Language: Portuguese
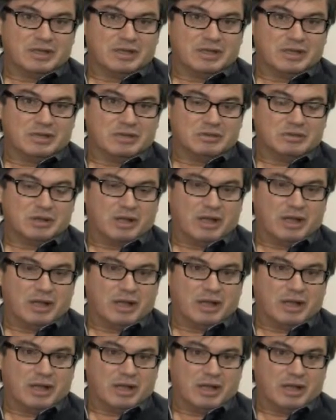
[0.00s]
é,
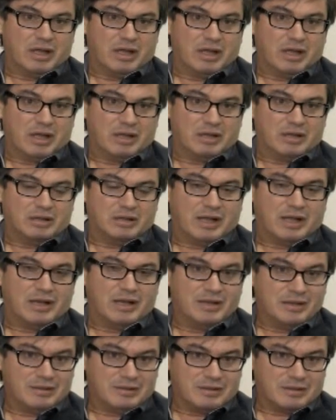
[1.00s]
da, da
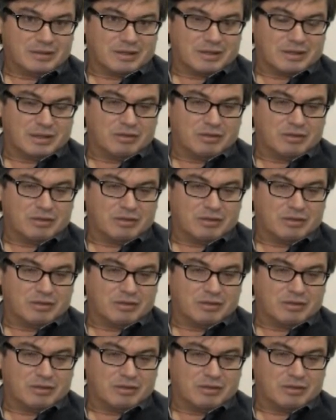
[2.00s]
lista,